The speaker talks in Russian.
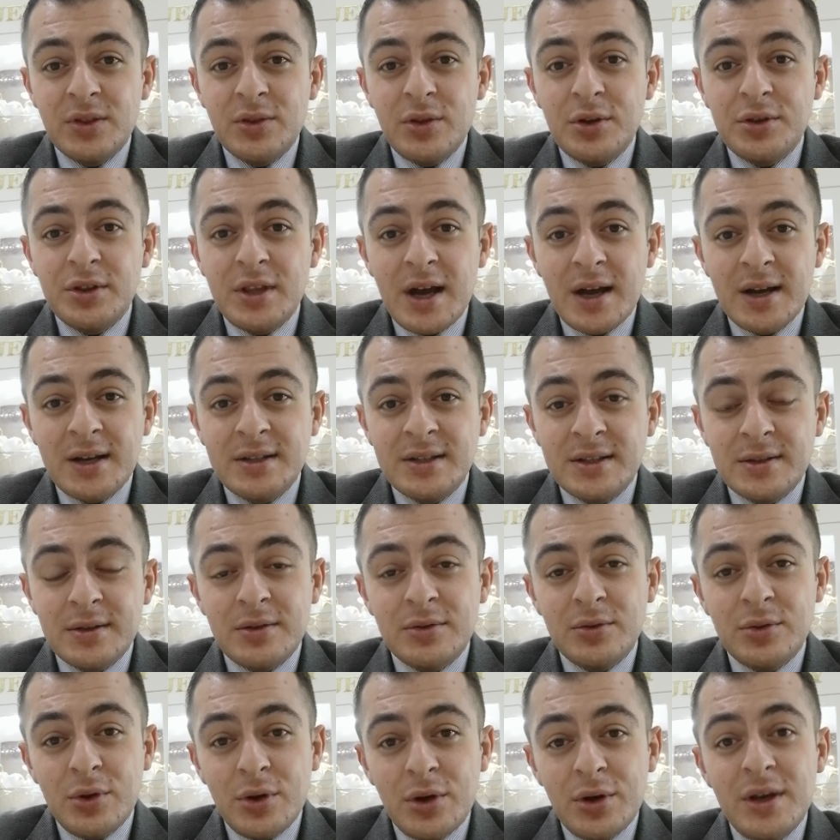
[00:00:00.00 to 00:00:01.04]
то, так,
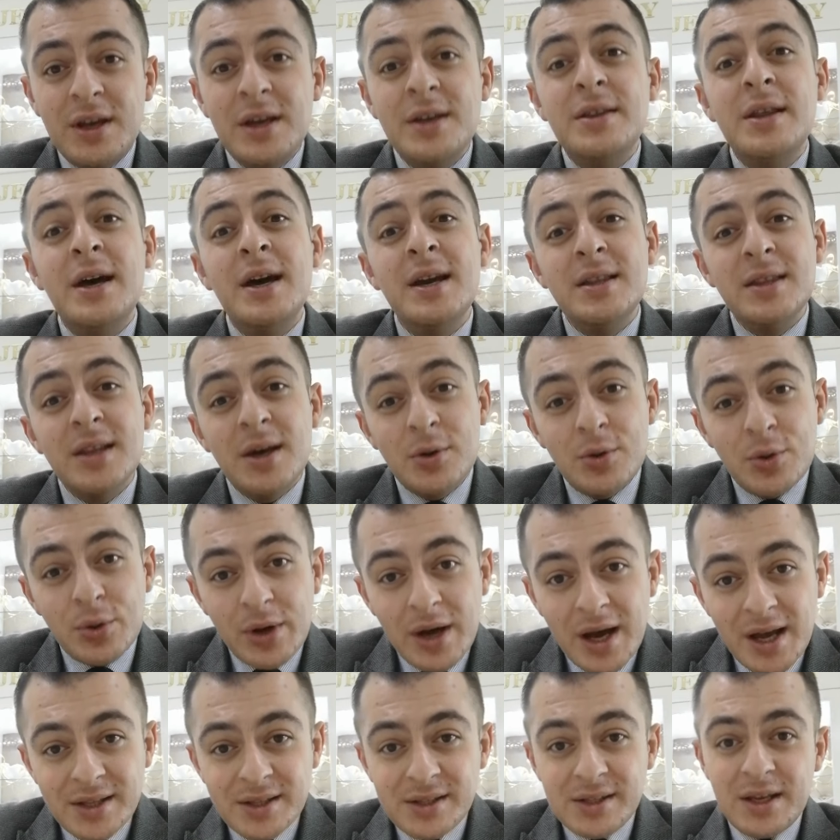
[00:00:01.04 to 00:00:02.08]
то и на
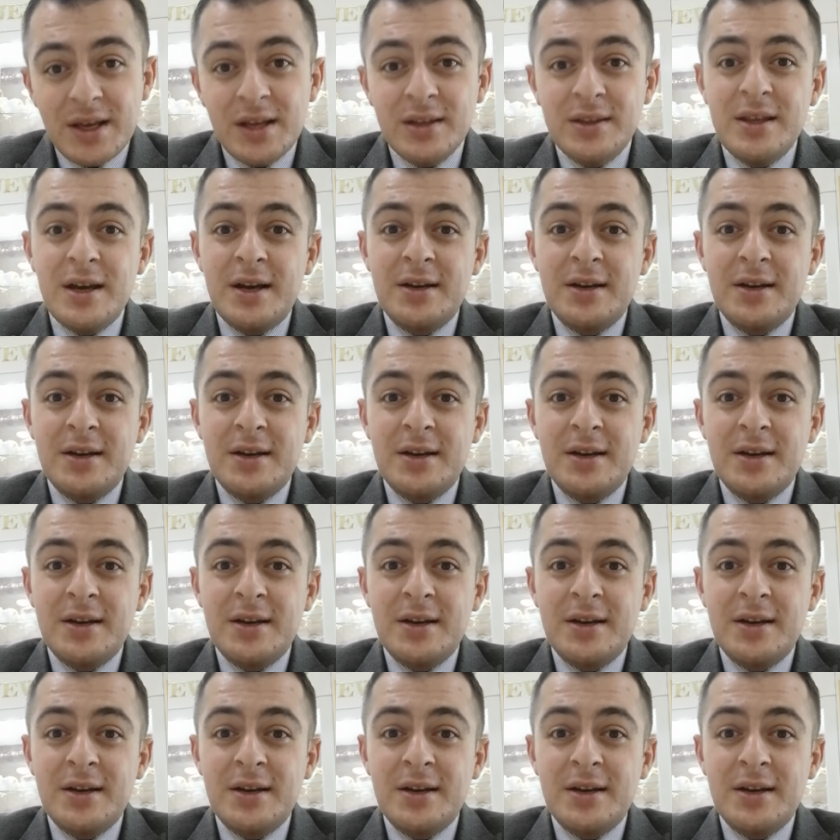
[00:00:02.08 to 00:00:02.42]
инаугурации